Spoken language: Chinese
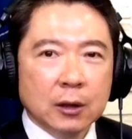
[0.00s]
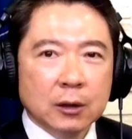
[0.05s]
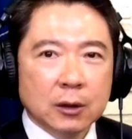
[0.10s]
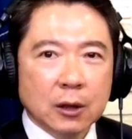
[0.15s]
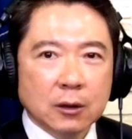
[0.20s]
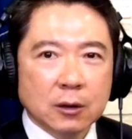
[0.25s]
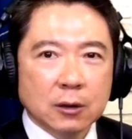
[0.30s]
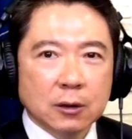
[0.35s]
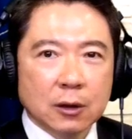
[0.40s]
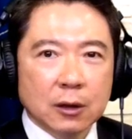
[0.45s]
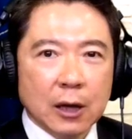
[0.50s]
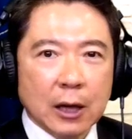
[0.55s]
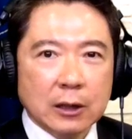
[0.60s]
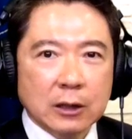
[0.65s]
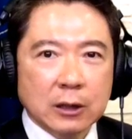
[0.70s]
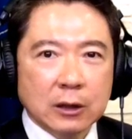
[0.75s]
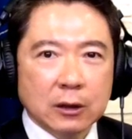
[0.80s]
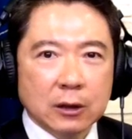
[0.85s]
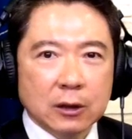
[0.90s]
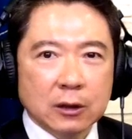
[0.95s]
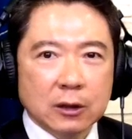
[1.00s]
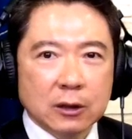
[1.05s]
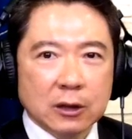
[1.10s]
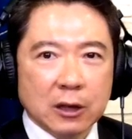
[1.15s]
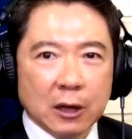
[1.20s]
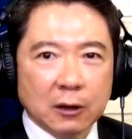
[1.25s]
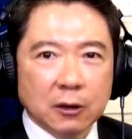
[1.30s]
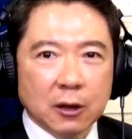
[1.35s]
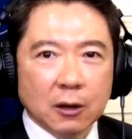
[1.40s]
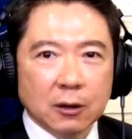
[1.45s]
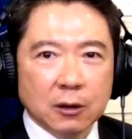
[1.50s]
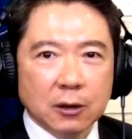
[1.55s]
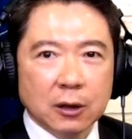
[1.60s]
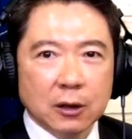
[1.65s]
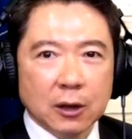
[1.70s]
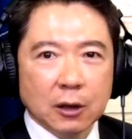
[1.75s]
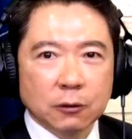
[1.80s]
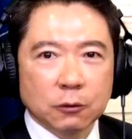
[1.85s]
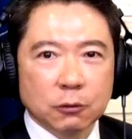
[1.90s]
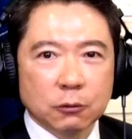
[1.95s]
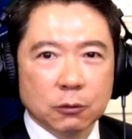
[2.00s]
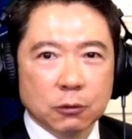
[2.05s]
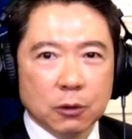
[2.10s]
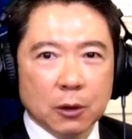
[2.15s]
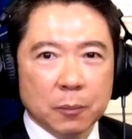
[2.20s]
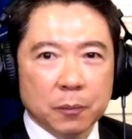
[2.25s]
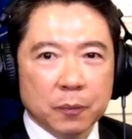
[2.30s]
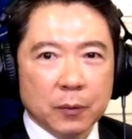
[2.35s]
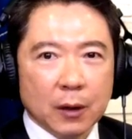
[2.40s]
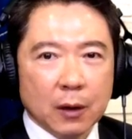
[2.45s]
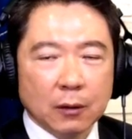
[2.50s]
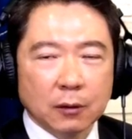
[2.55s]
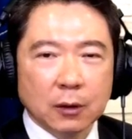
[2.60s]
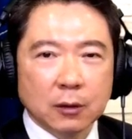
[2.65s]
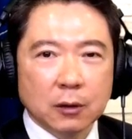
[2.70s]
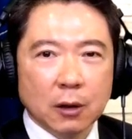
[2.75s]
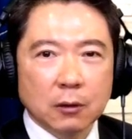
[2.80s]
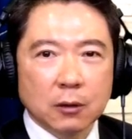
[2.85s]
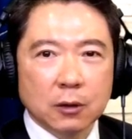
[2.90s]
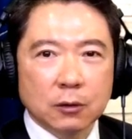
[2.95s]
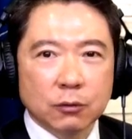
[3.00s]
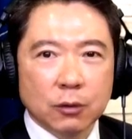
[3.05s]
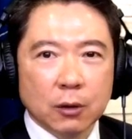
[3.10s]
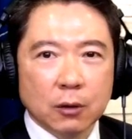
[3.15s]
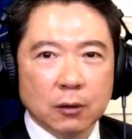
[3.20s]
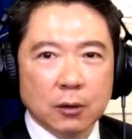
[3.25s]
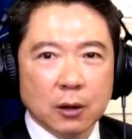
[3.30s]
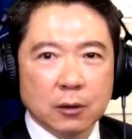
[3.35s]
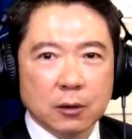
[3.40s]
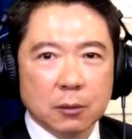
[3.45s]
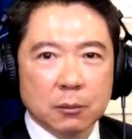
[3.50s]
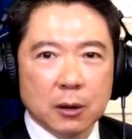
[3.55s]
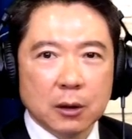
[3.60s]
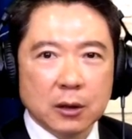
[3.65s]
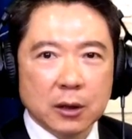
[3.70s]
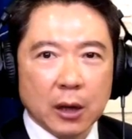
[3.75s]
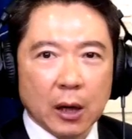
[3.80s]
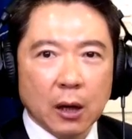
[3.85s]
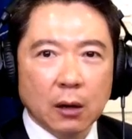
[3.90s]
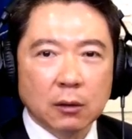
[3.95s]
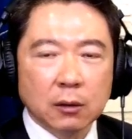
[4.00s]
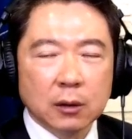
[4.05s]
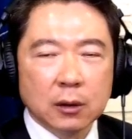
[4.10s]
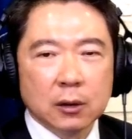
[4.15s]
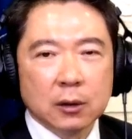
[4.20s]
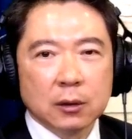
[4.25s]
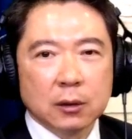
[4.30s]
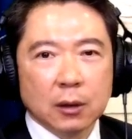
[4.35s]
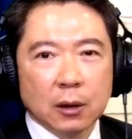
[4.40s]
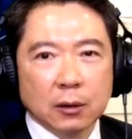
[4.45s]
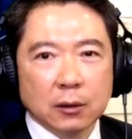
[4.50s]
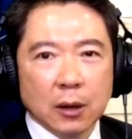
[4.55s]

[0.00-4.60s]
但是呢，赖清德是强调一定要初选，哦，那到底最后要怎么瞧啊？